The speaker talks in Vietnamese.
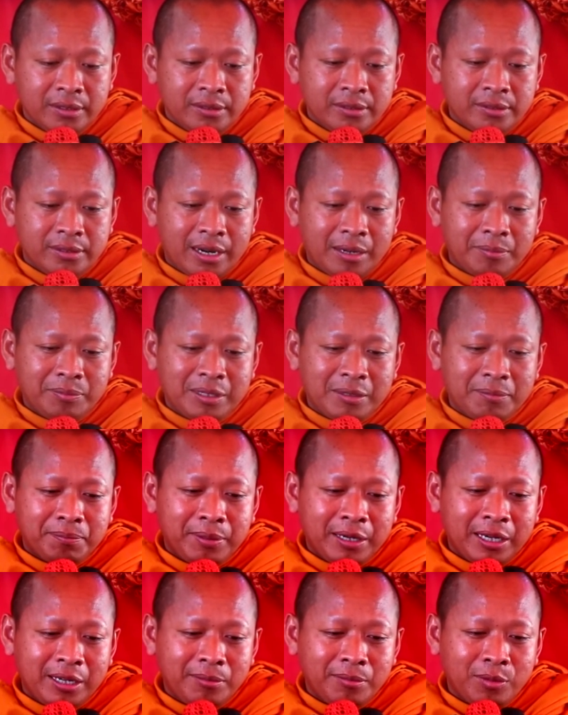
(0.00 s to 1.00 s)
sắp từ
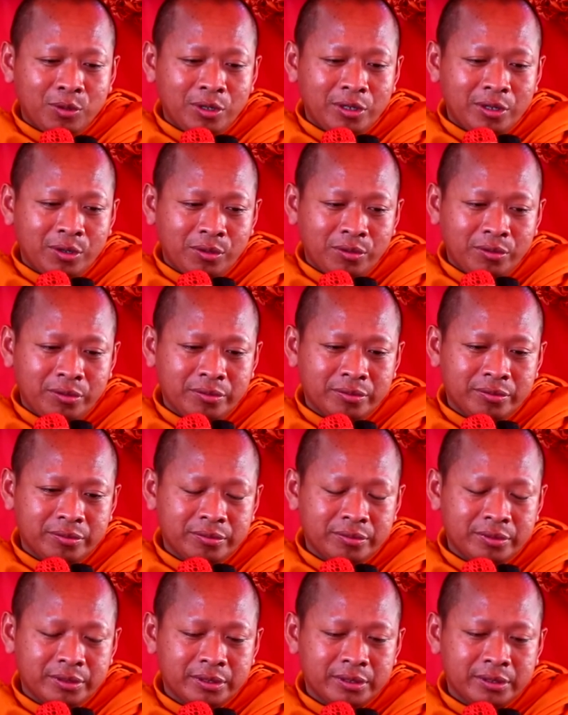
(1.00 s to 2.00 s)
pê mùi nô
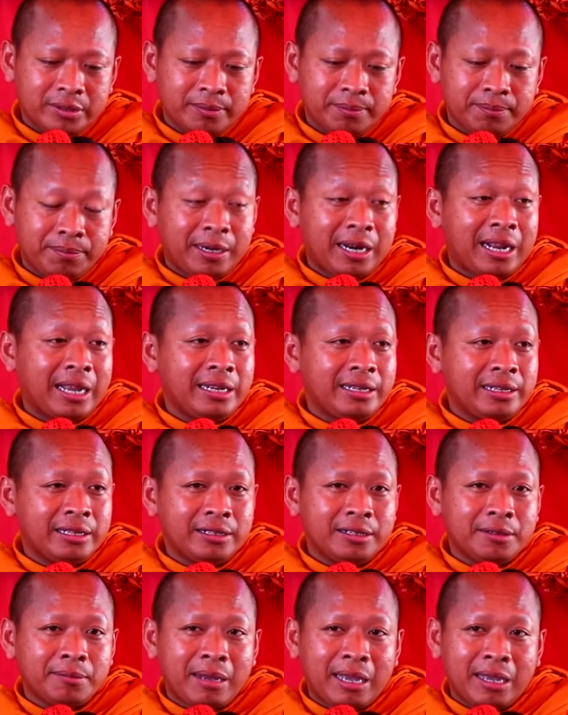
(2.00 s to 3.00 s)
bài này
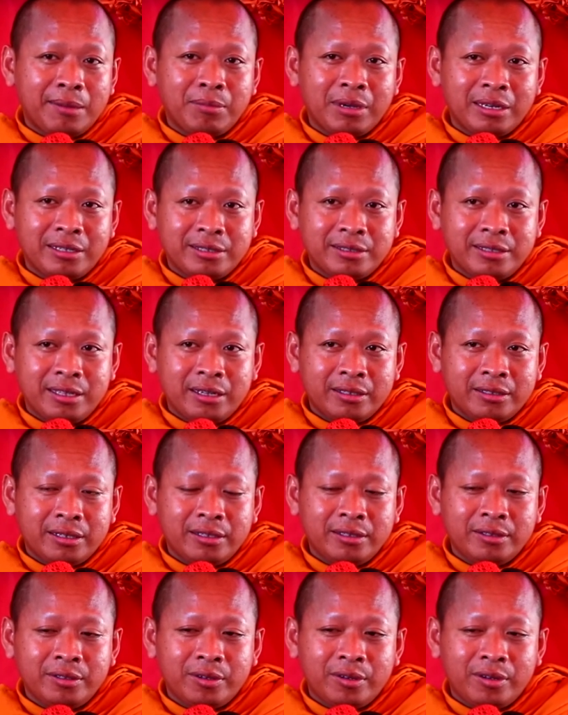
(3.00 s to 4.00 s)
bài mặt tầng
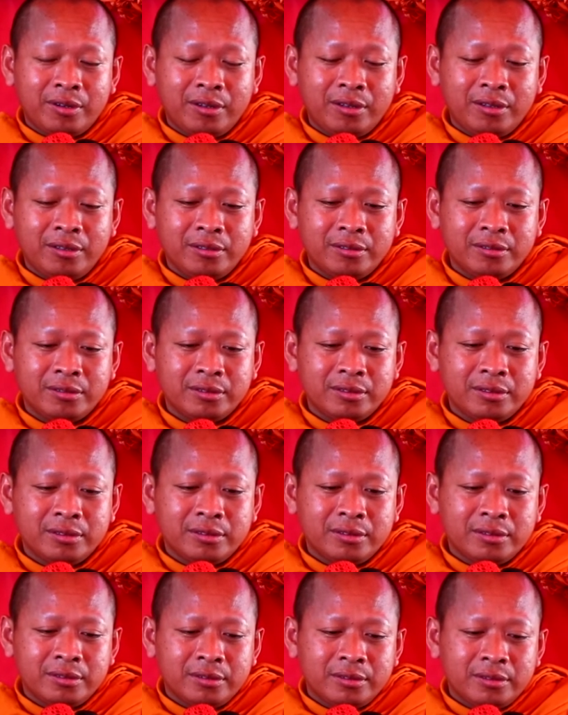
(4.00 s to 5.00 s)
nắng có
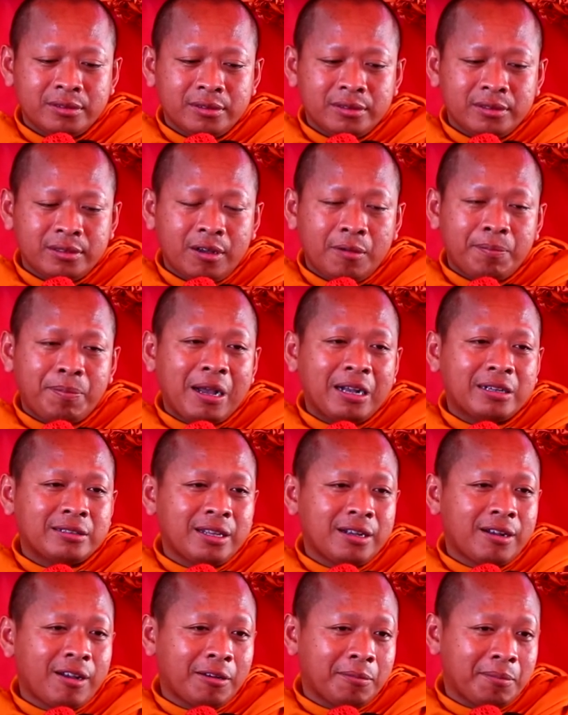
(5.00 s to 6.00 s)
có phật
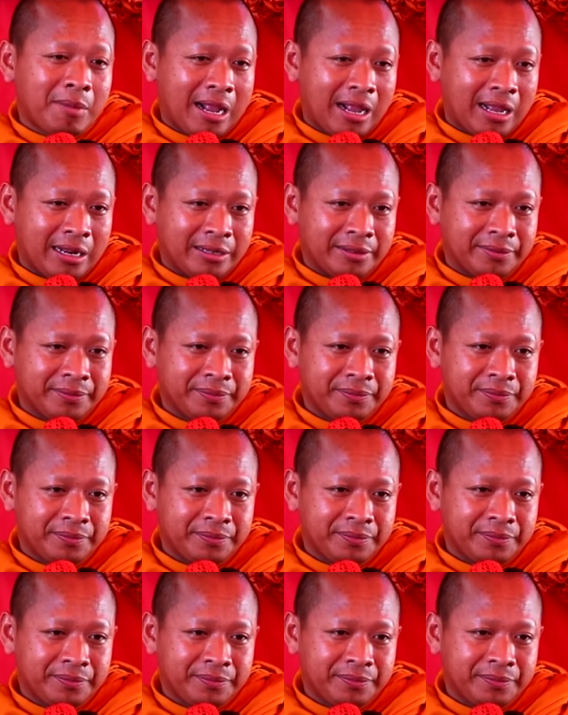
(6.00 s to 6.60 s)
tật ọt bàn